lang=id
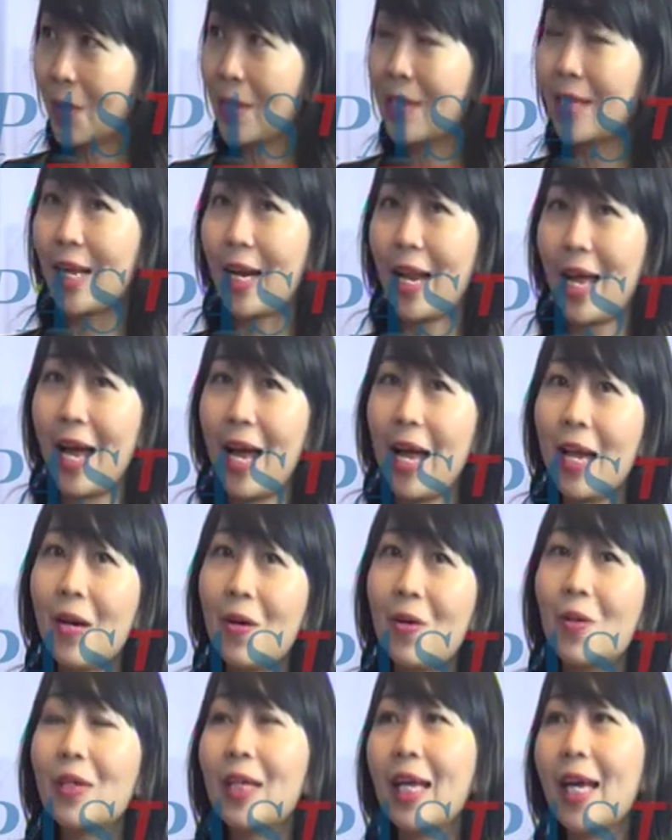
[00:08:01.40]
kesalahan,
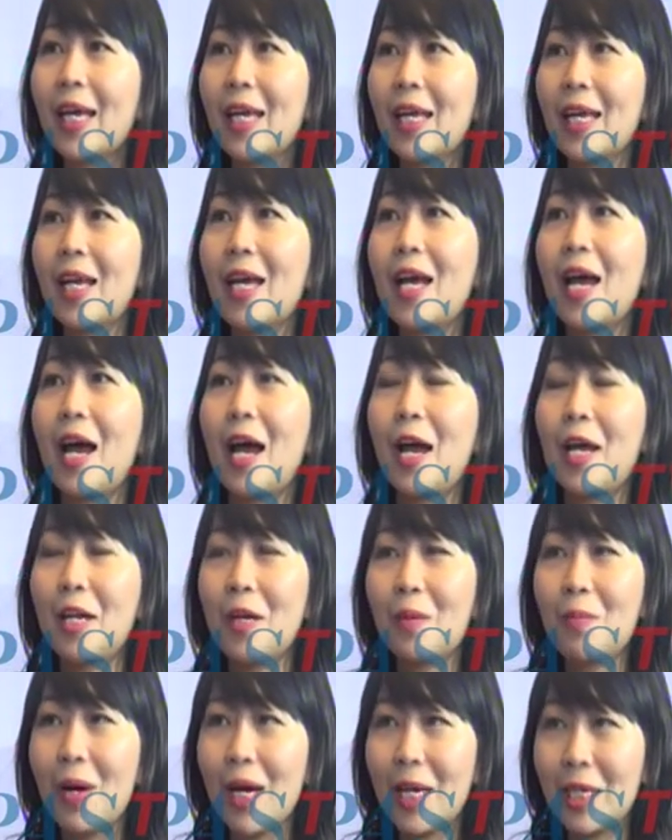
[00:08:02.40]
oke, okay,
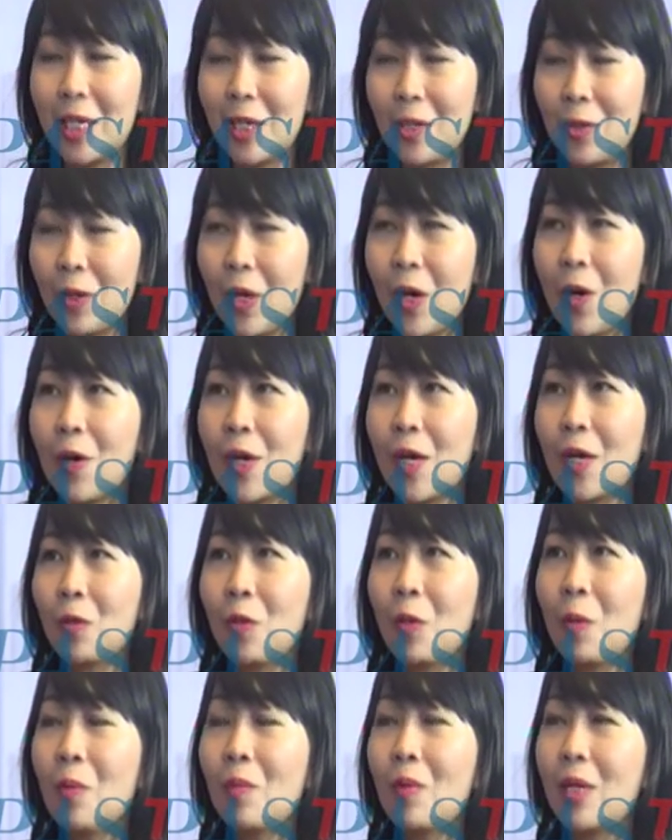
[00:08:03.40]
ada baiknya juga orang
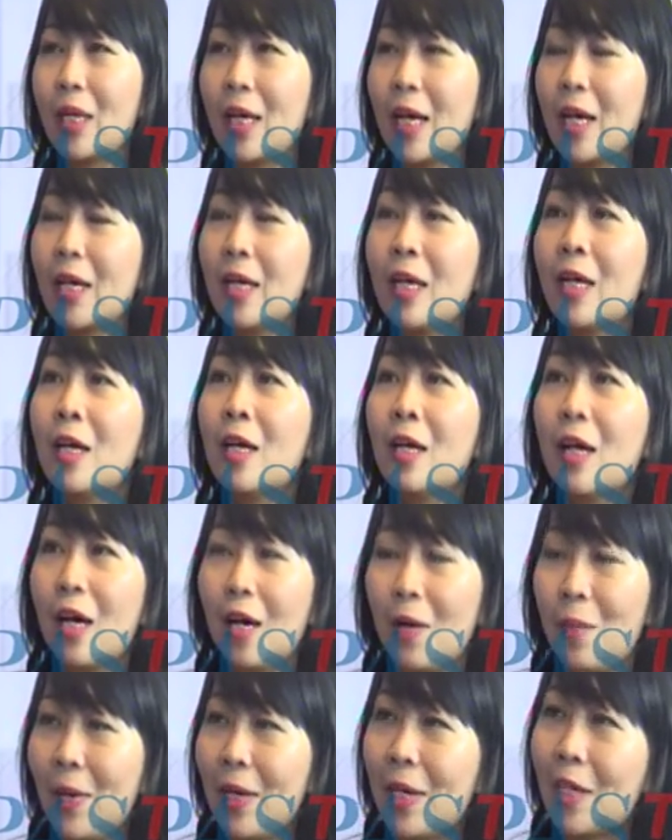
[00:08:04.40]
tua memberikan
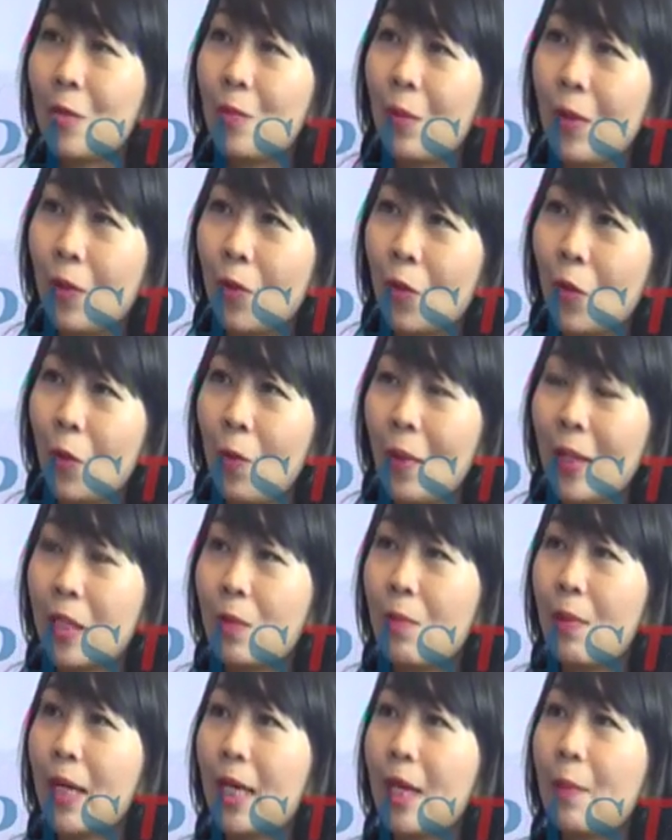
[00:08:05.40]
um, punishment manajemen hukuman
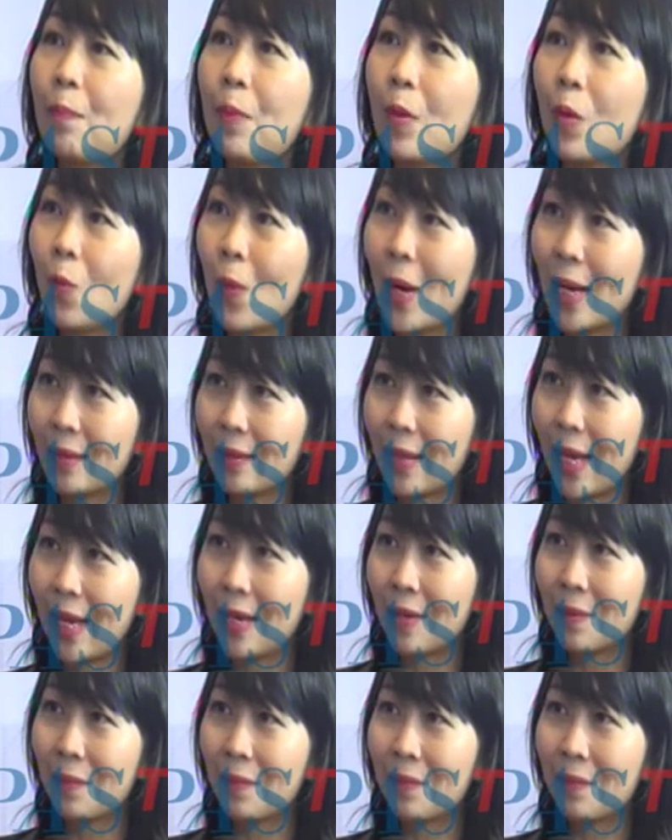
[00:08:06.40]
sebagai penguatan.